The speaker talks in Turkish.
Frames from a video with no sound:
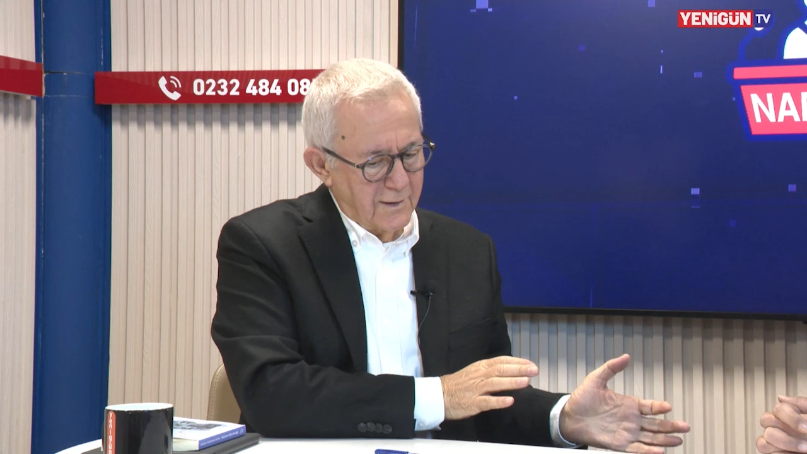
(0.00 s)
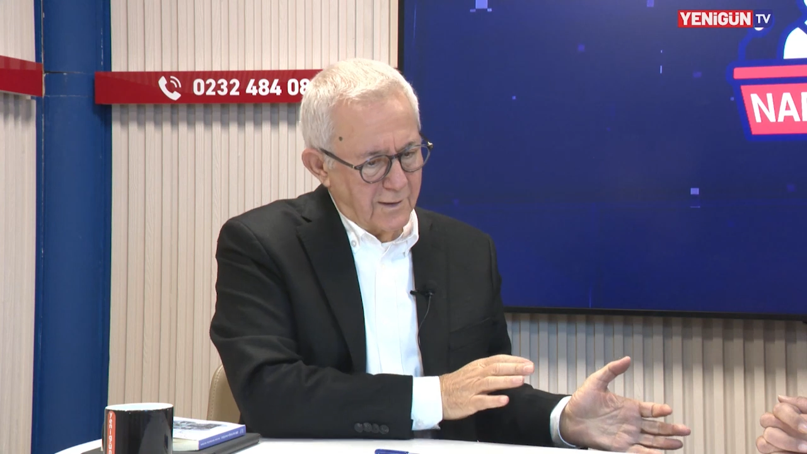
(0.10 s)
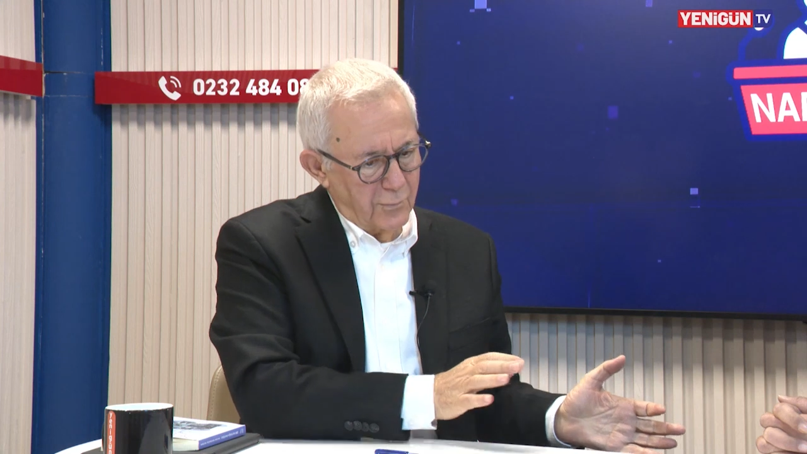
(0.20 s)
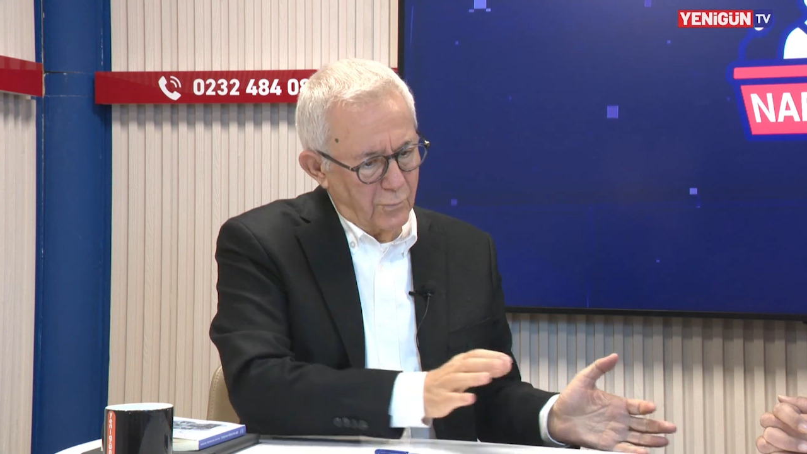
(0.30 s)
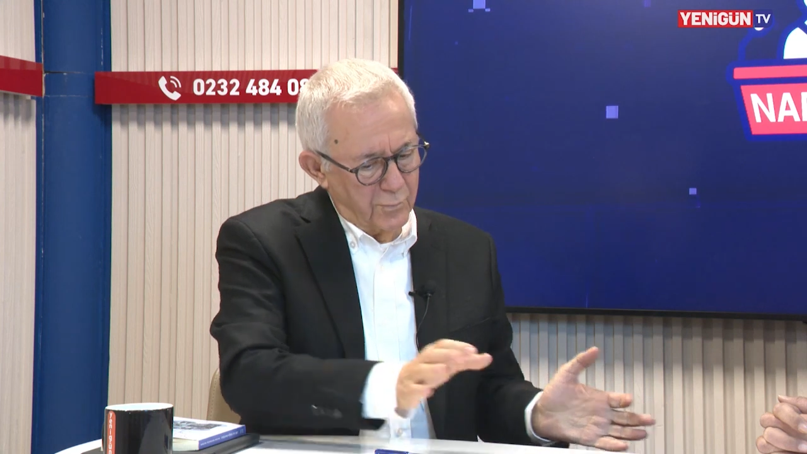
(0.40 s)

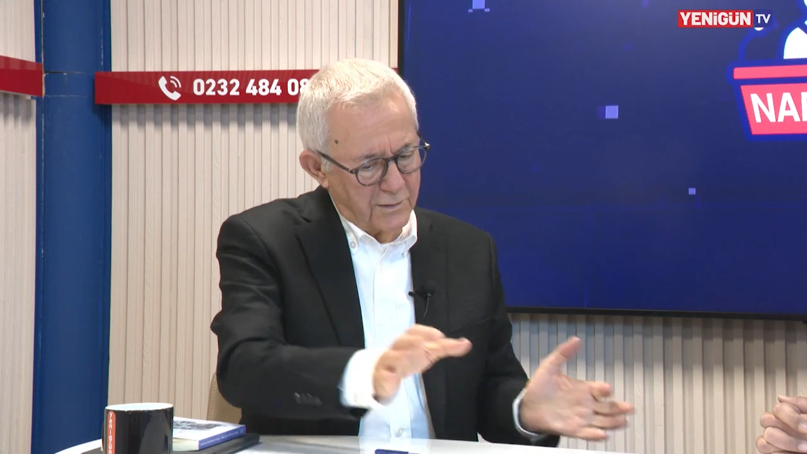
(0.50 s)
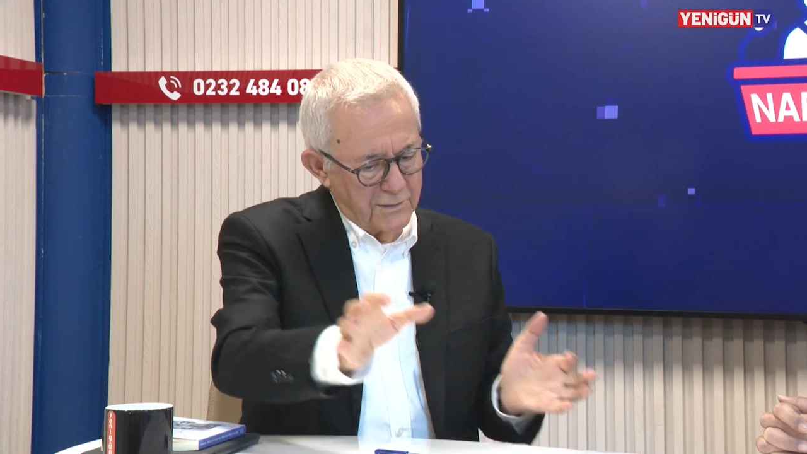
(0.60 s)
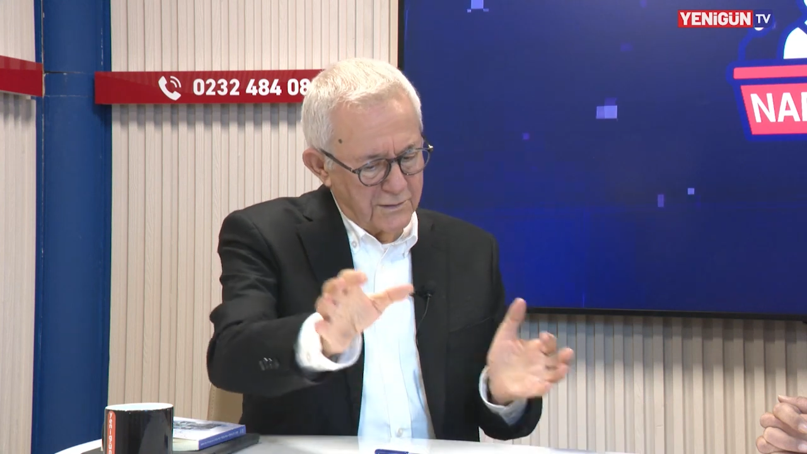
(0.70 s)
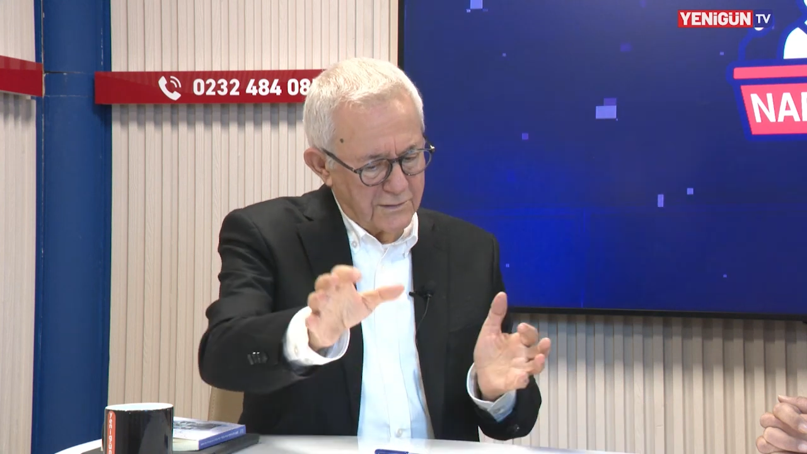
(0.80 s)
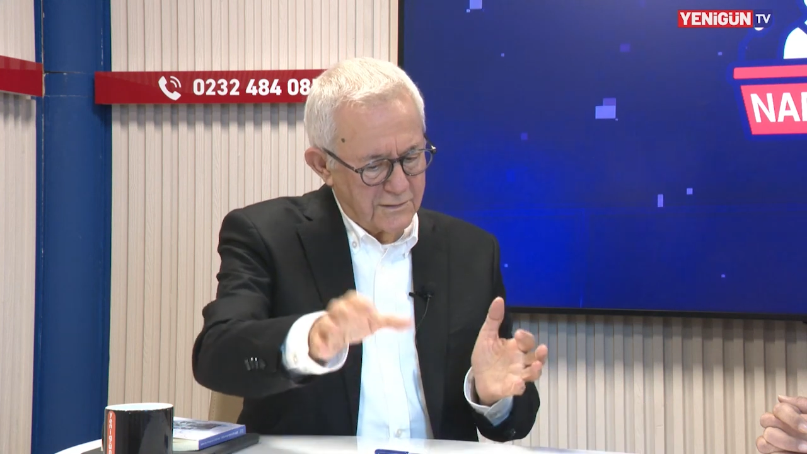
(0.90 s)
Hani o
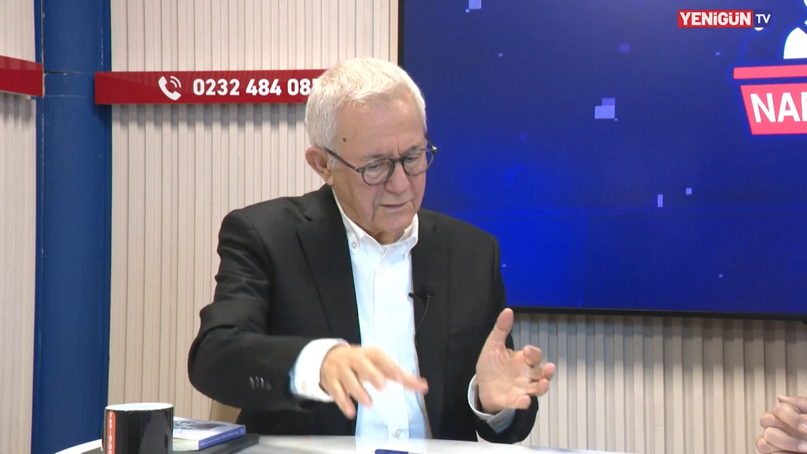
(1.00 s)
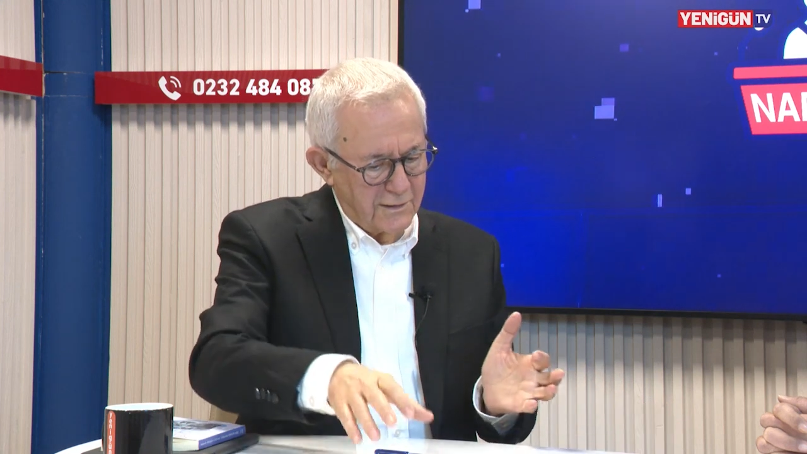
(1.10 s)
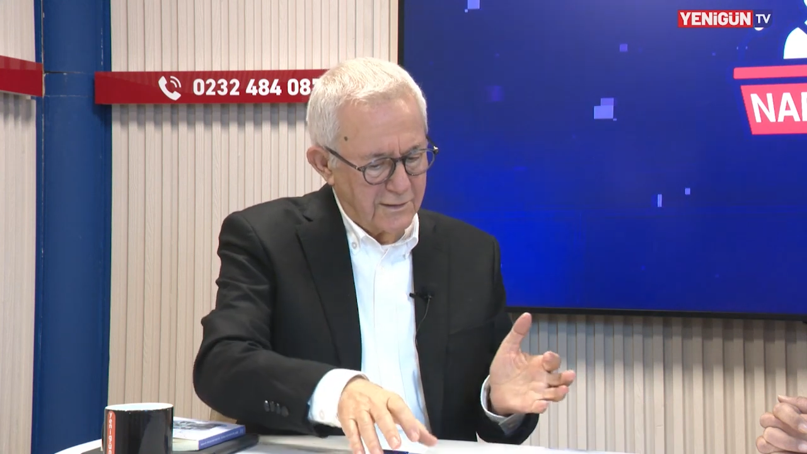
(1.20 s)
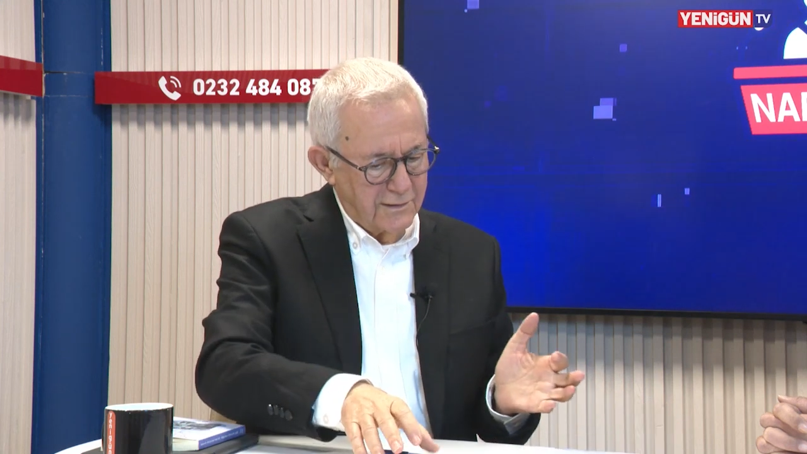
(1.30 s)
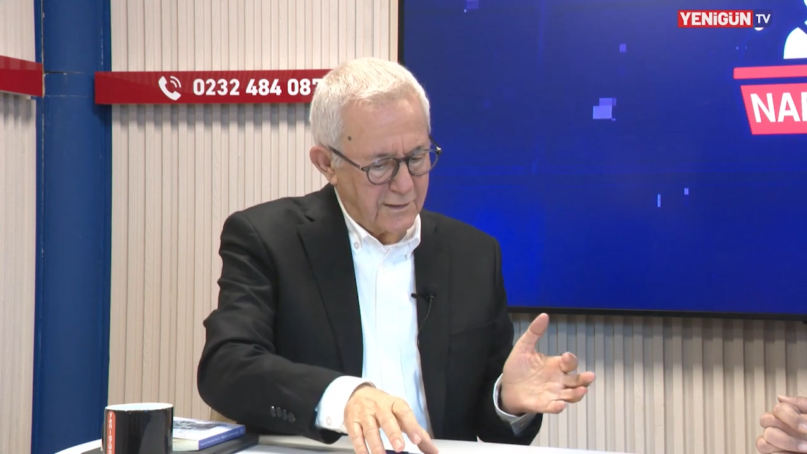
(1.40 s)

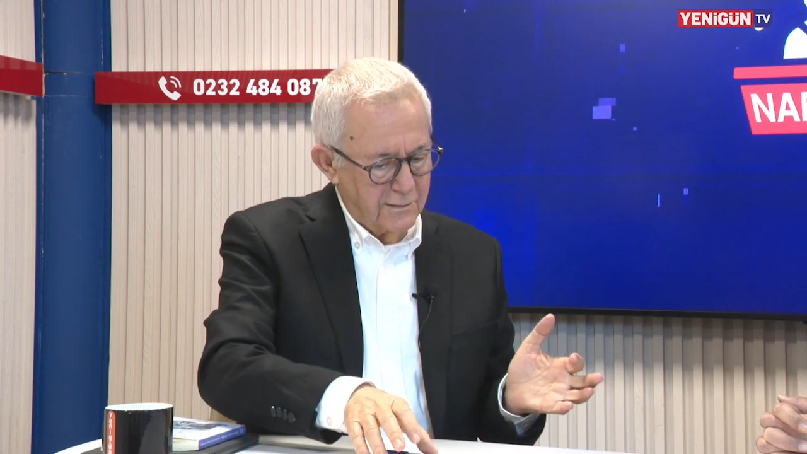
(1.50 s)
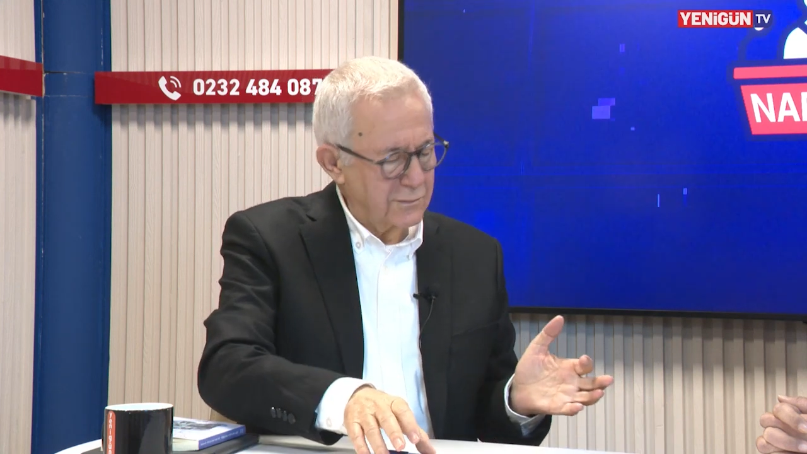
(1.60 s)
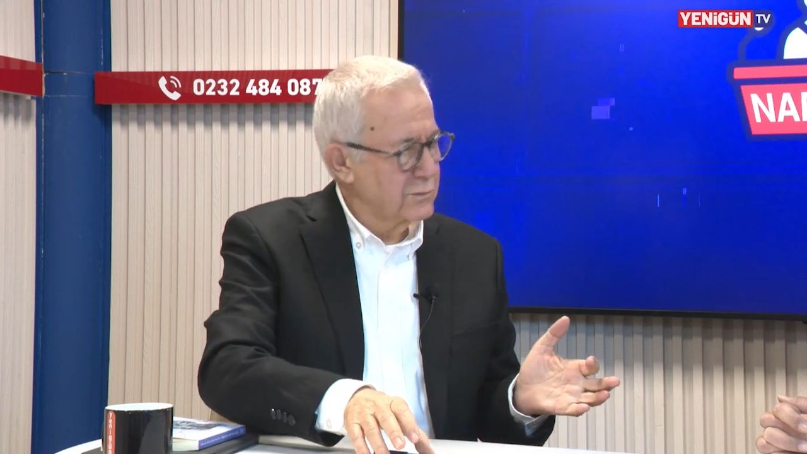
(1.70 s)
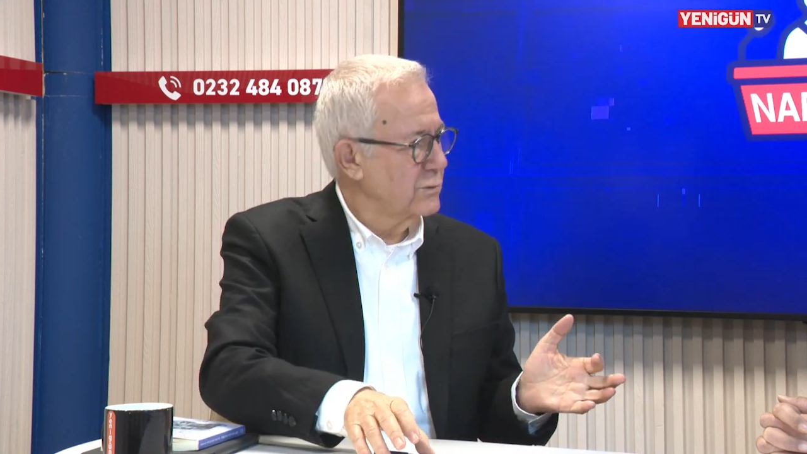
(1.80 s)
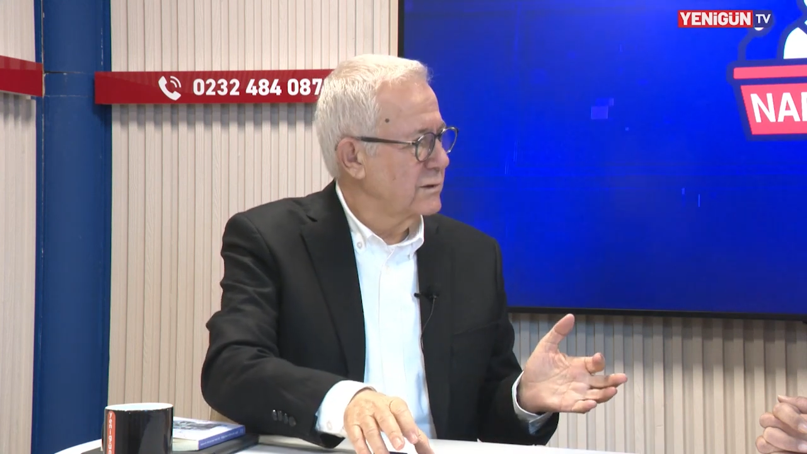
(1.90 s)
başarısızlığa giden
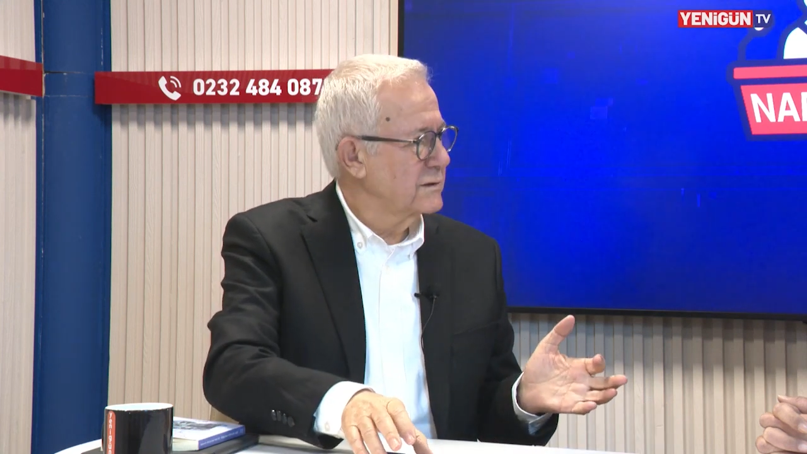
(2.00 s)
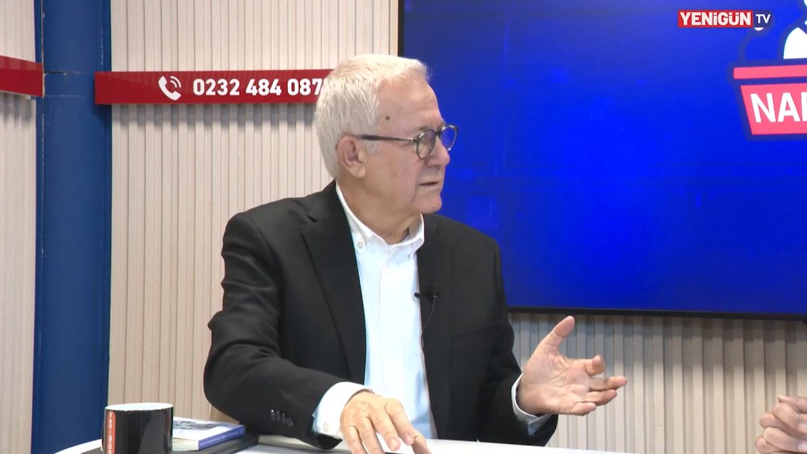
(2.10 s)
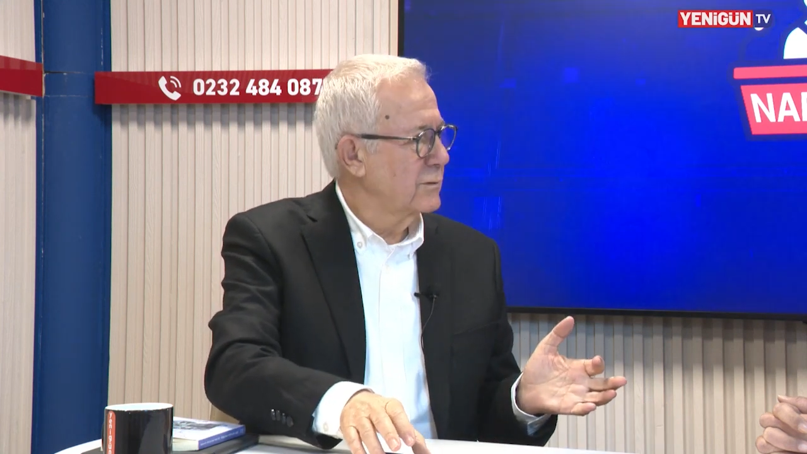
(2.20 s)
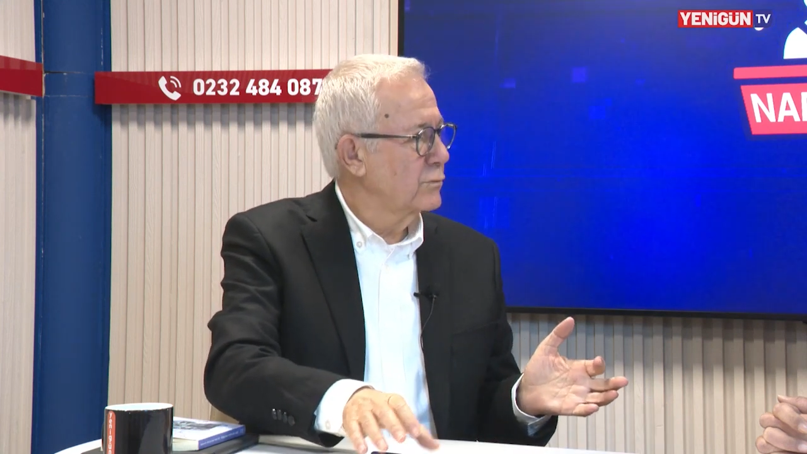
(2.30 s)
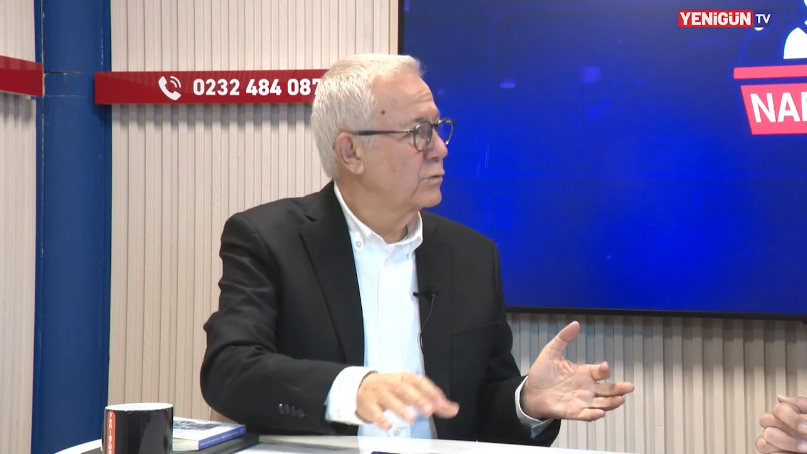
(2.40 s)
süreçler,